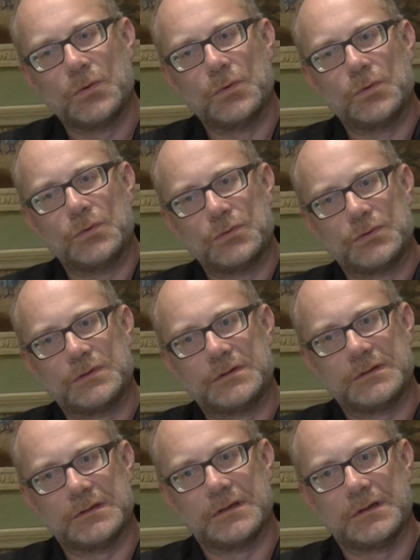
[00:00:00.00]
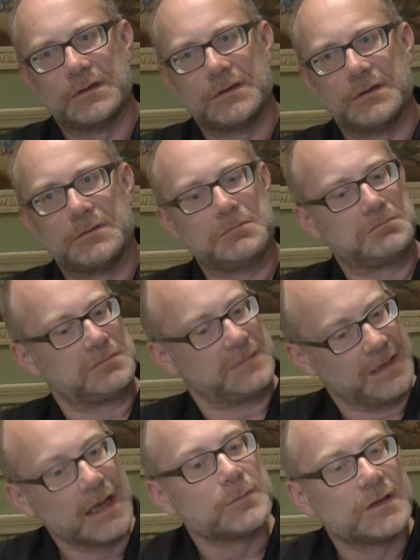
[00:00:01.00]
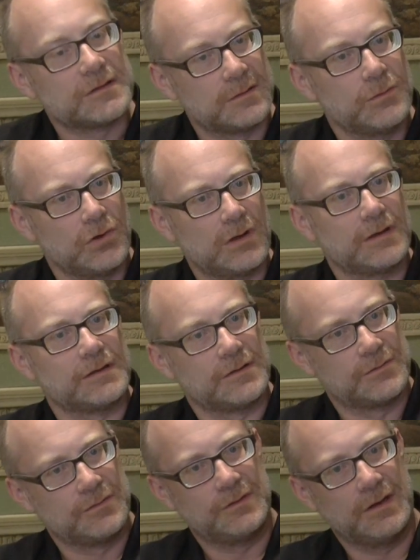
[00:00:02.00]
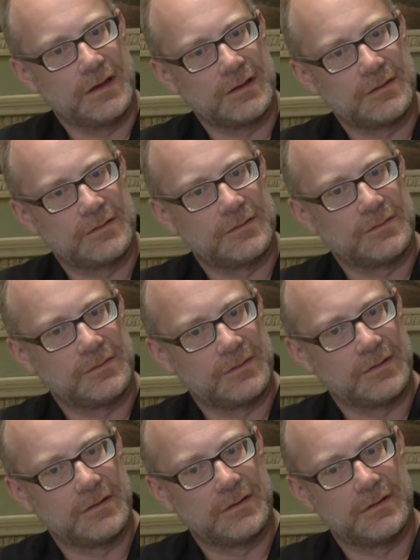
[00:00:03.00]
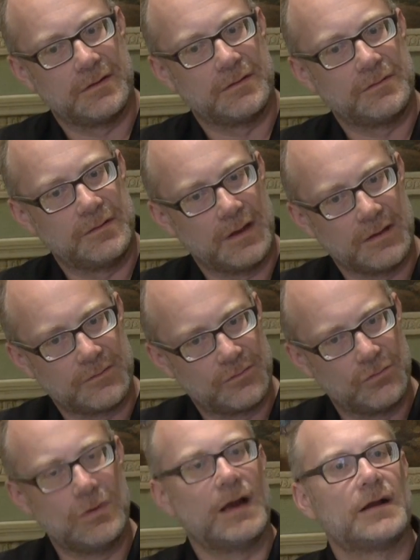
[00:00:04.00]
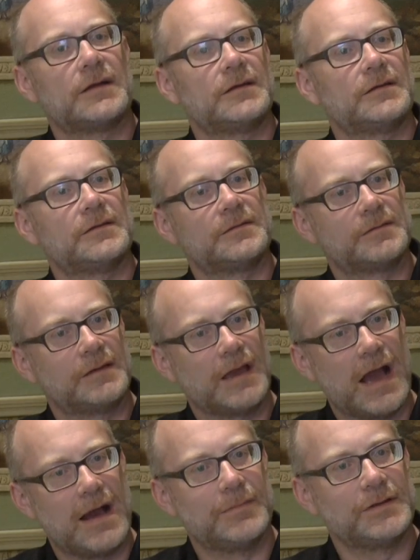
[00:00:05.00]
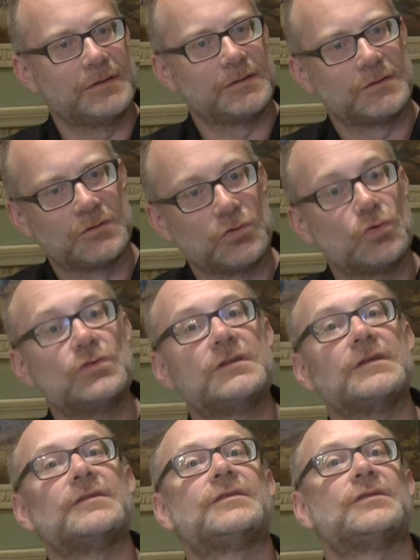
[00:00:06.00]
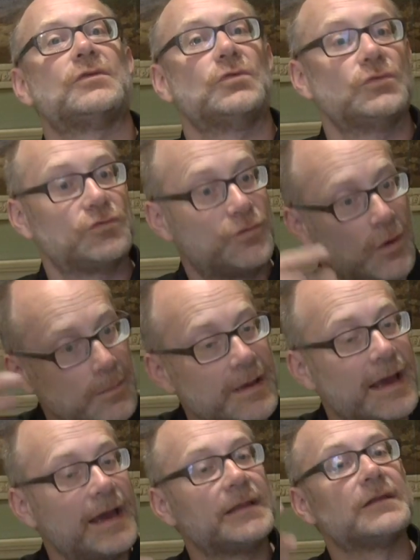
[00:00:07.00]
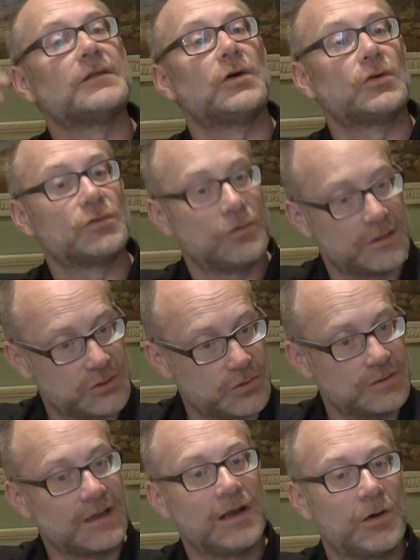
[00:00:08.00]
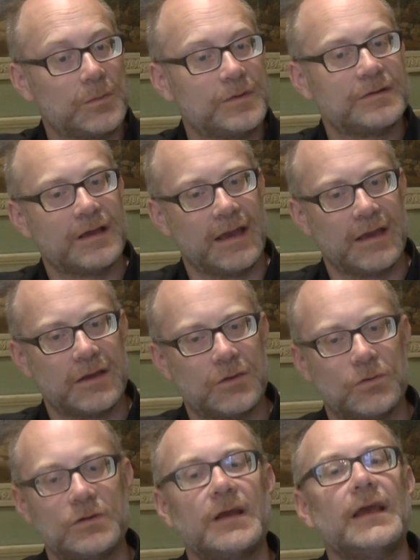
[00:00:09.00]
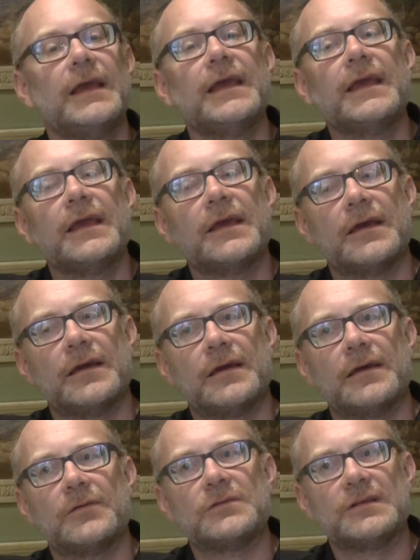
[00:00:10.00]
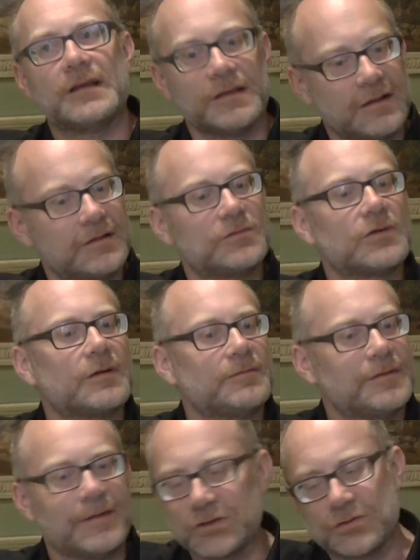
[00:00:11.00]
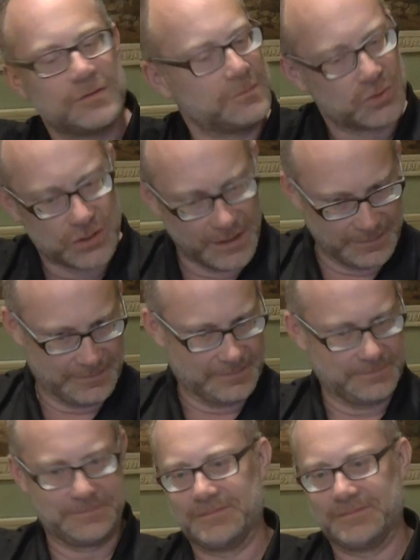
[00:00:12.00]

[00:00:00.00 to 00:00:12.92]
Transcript: Und äh, die hat mir das ermöglicht. Also sie hat, äh, sie hat so lange gearbeitet und, es, und vorbereitet, auch dort schon die Erlaubnisse eingeholt. Äh, und es hat dann sogar, wir waren schon im Schnitt.